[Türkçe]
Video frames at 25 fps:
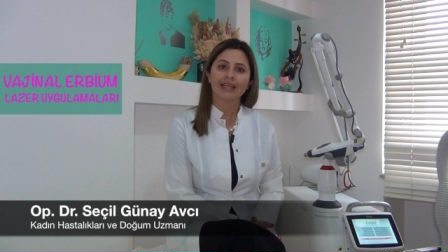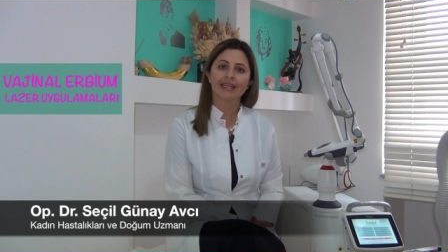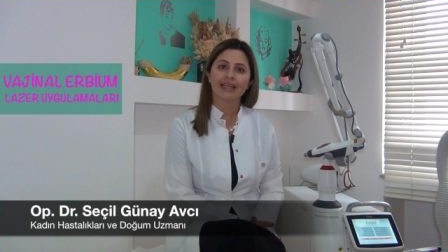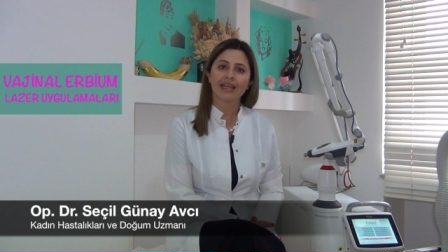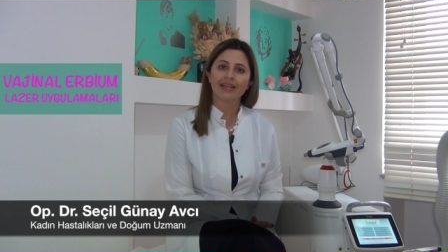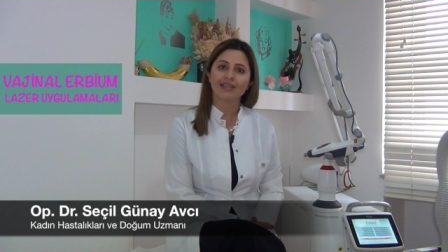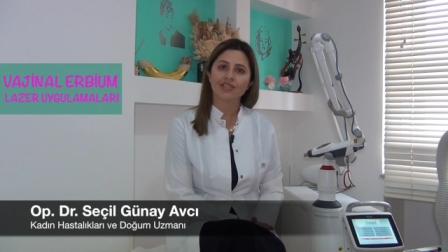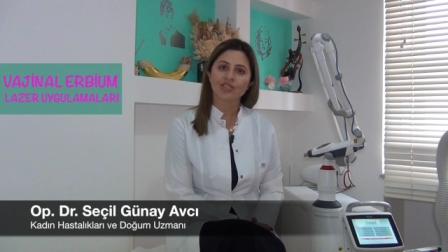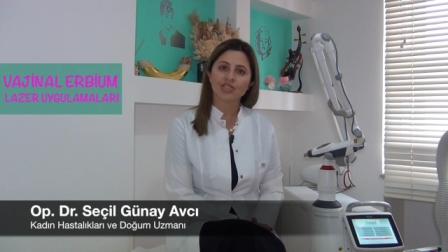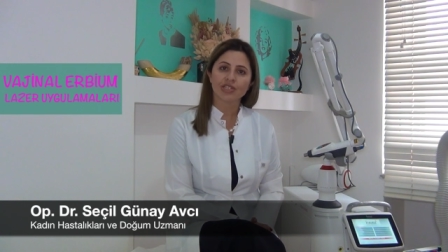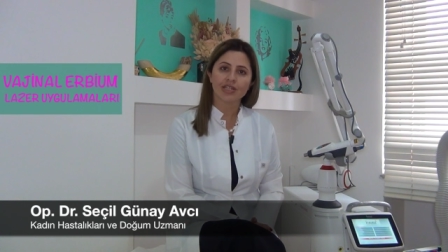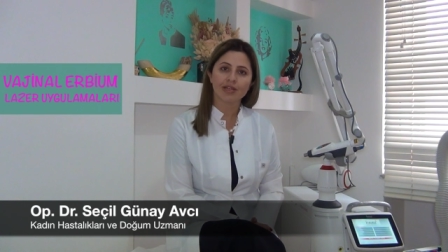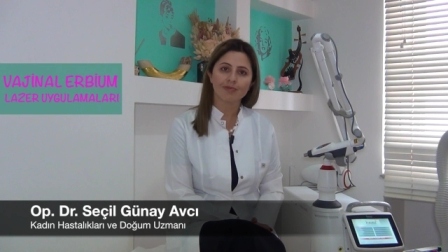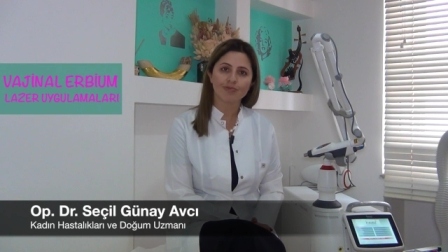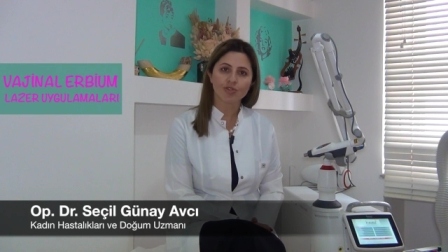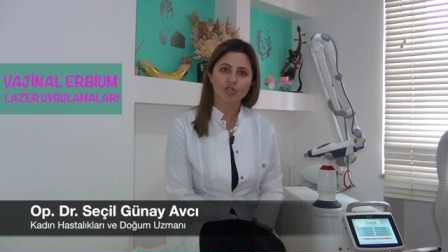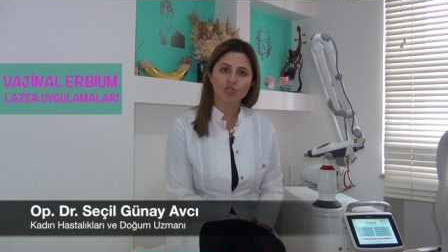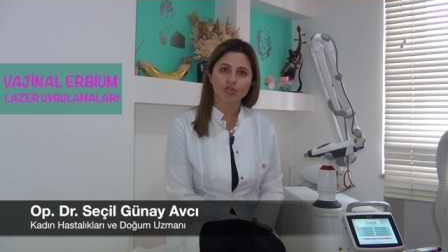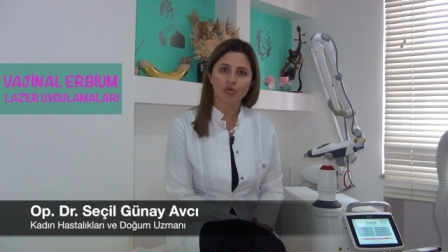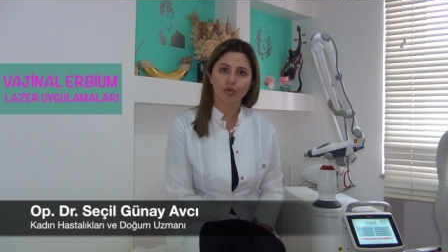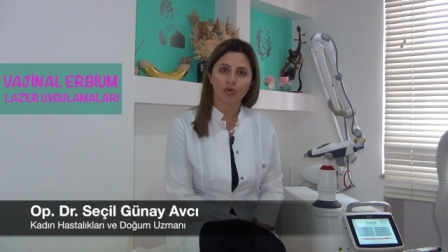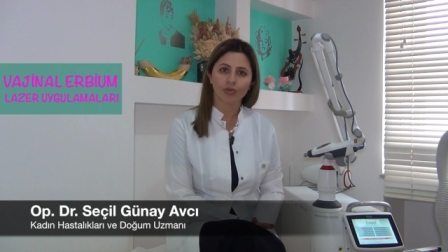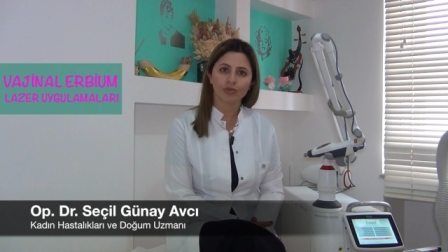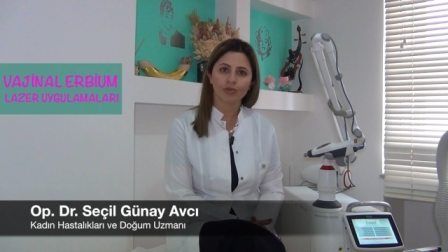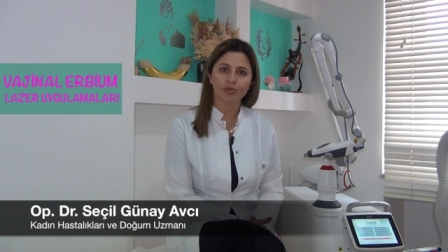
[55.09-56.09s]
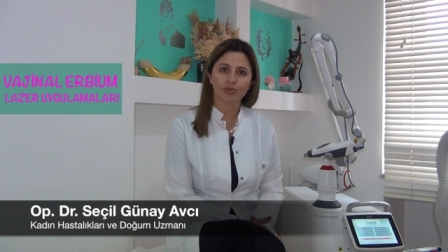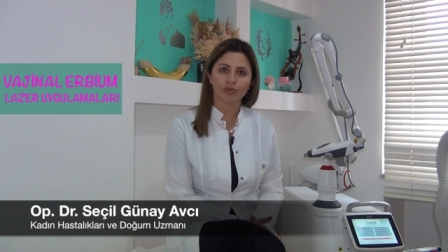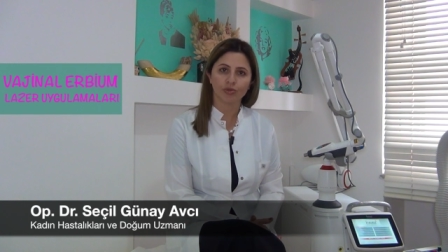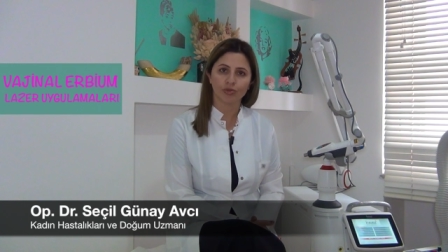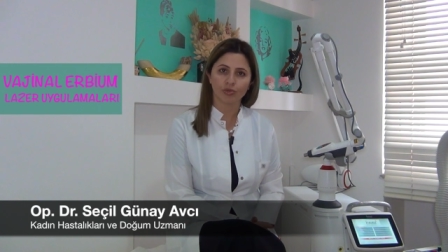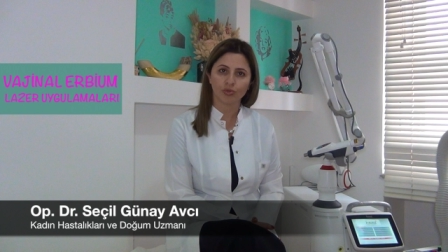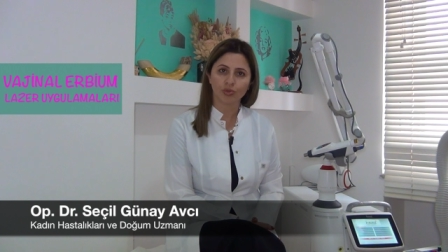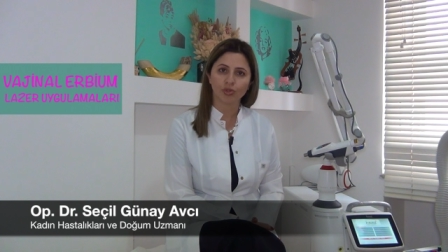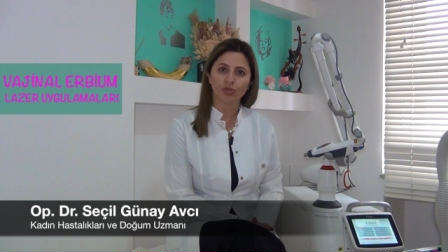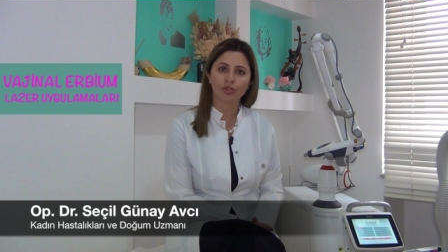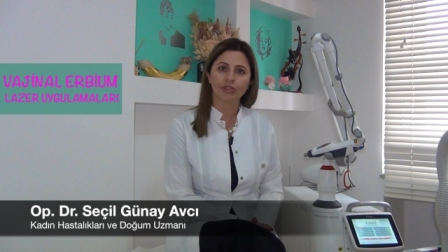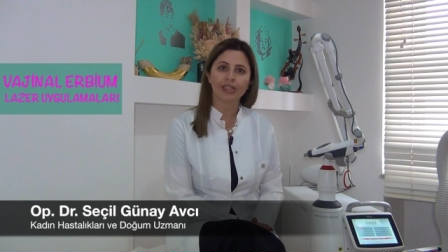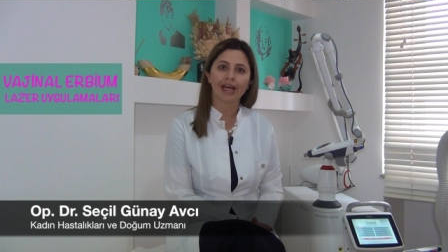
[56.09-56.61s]
genişlemiş olduğunu
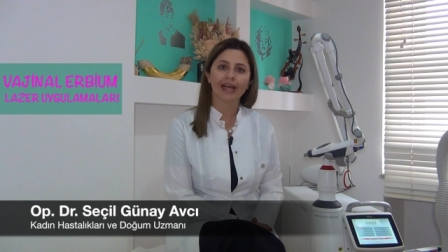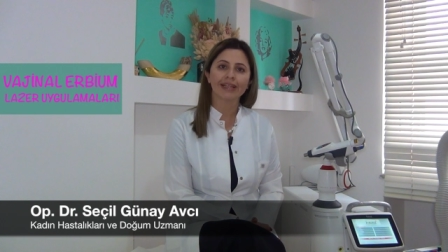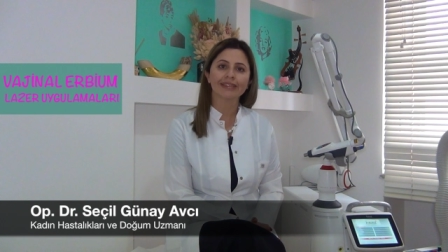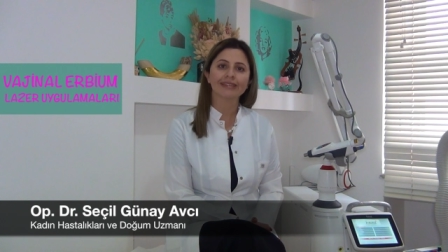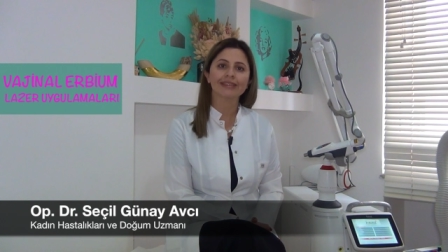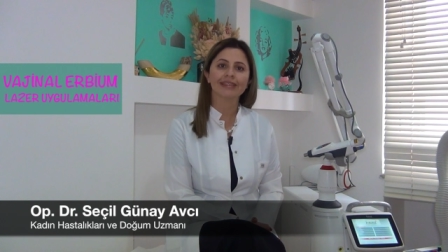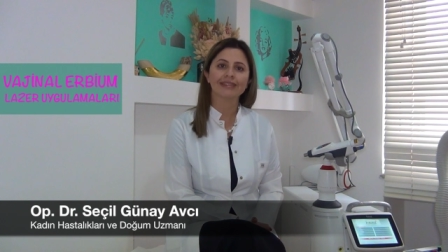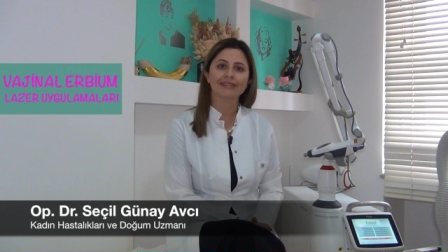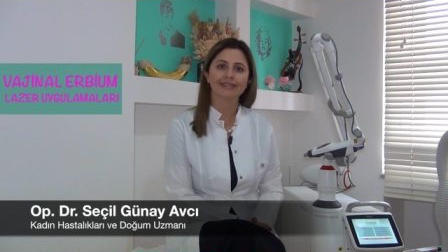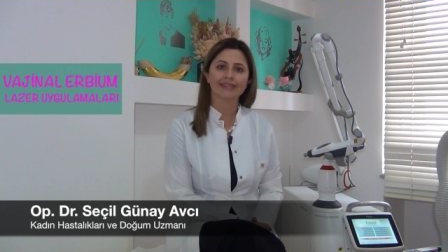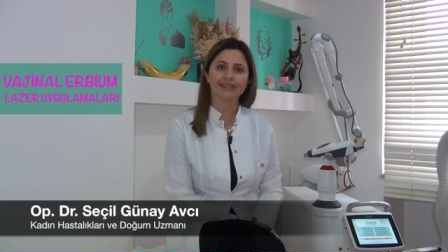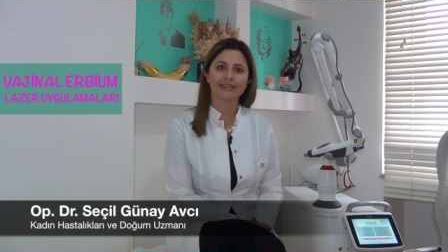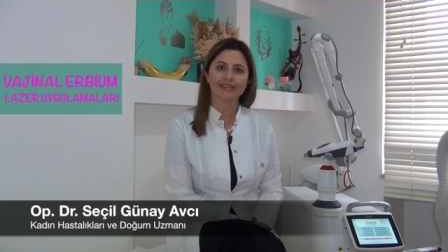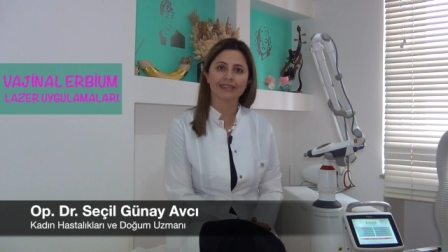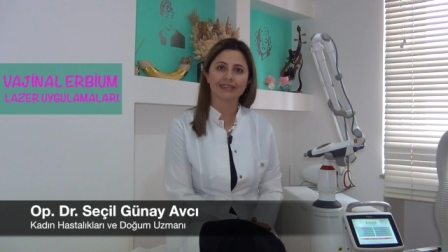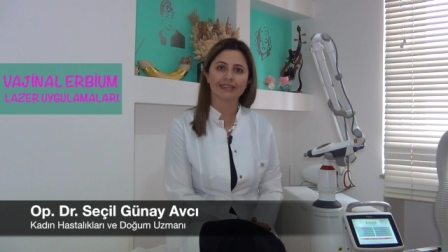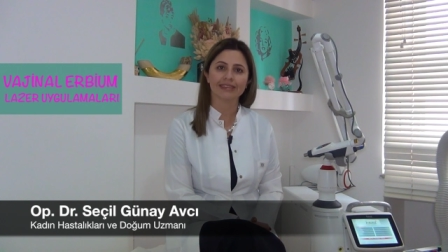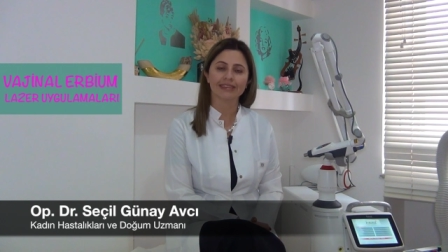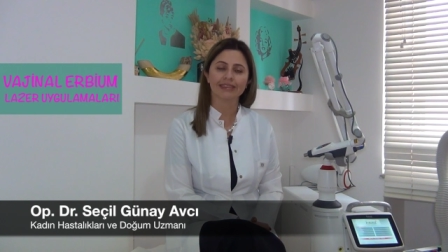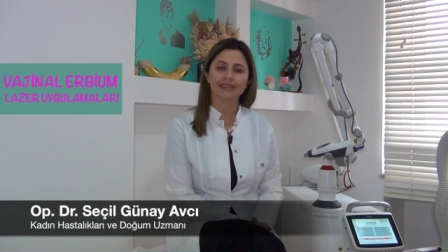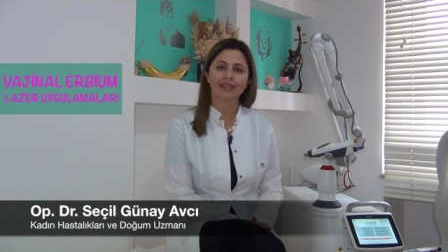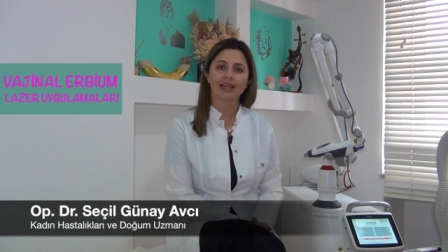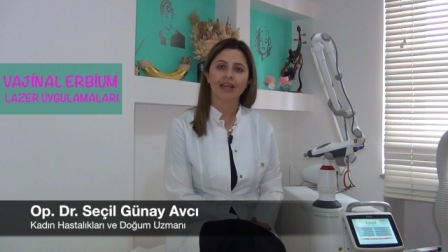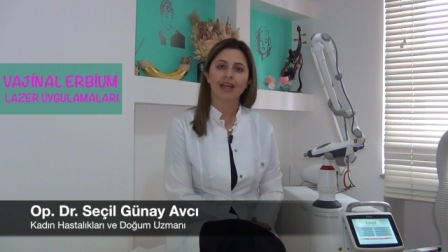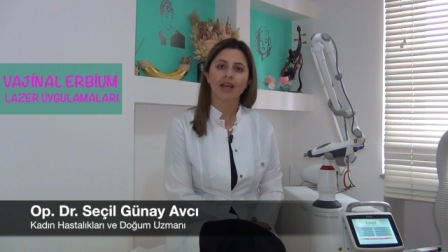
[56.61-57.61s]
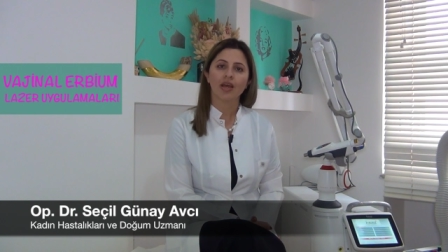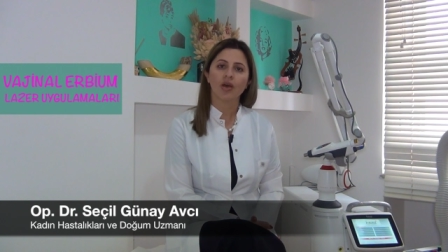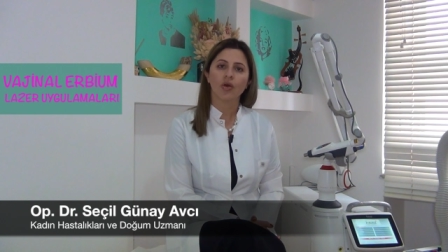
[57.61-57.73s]
düşünen kadınların